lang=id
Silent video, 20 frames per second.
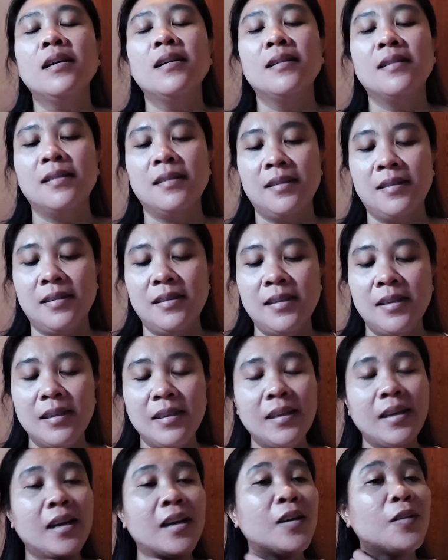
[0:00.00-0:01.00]
uh,
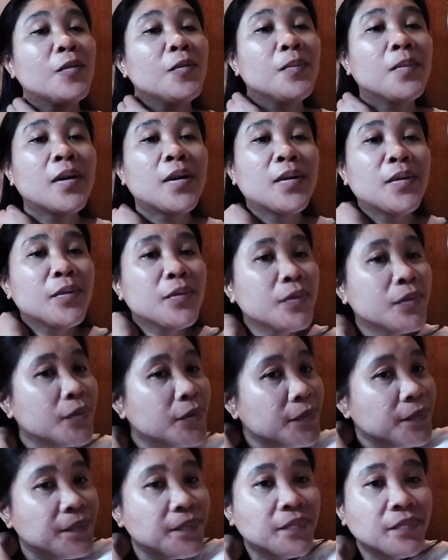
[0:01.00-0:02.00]
Jadi aku mau